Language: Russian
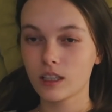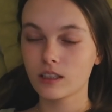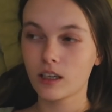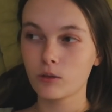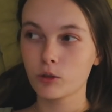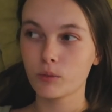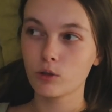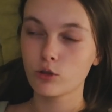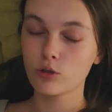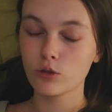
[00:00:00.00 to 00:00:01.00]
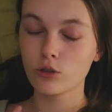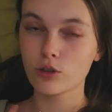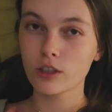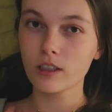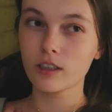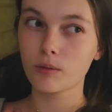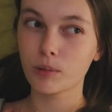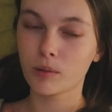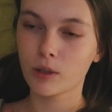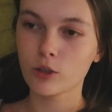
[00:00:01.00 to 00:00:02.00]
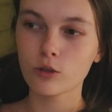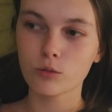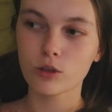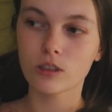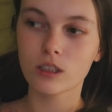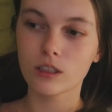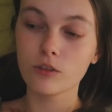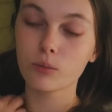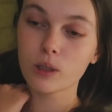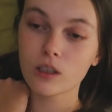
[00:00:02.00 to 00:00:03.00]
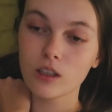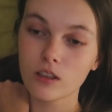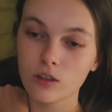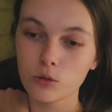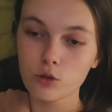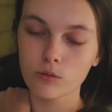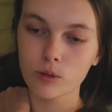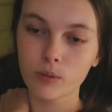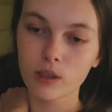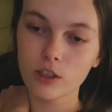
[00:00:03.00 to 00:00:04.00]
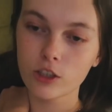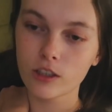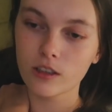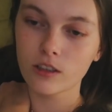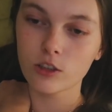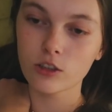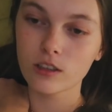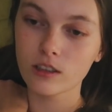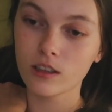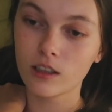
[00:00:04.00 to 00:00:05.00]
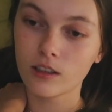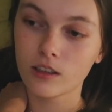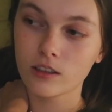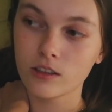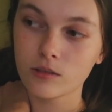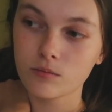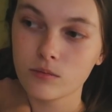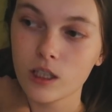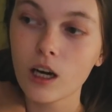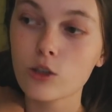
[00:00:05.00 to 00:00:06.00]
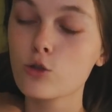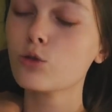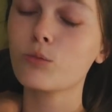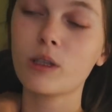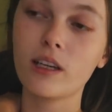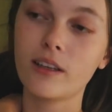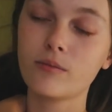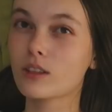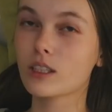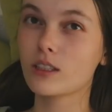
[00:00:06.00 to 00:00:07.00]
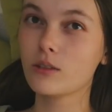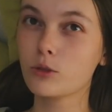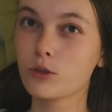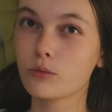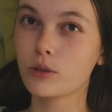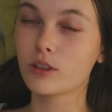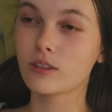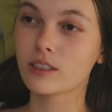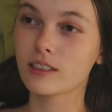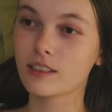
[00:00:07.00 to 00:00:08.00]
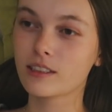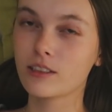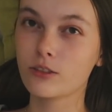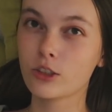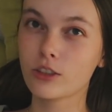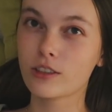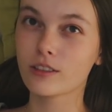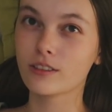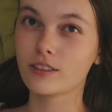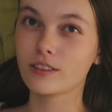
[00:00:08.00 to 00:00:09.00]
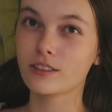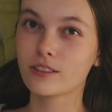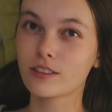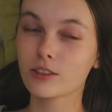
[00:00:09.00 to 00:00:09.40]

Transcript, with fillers: когда вот мне очень-очень жарко, я понимаю, что можно сходить в прохладный душ, и мне полегчает, даже тогда лень ходить. Я хожу, но мне лень. Такие вот у меня воскресные вечерние